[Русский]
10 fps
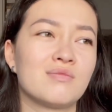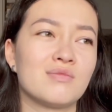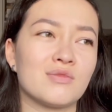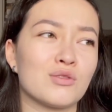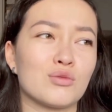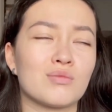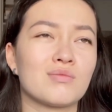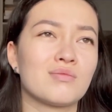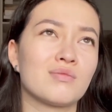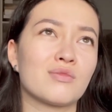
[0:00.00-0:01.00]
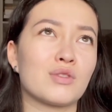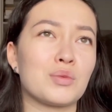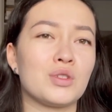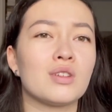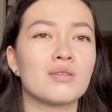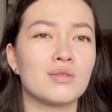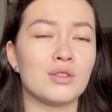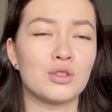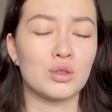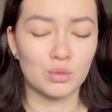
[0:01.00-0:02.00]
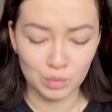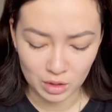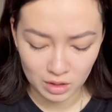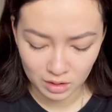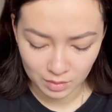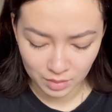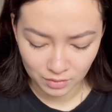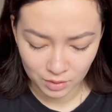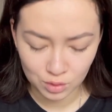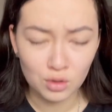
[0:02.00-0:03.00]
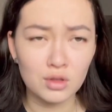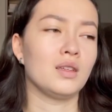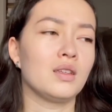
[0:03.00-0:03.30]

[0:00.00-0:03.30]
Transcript: ну, вообще ни к чему меня не приведет,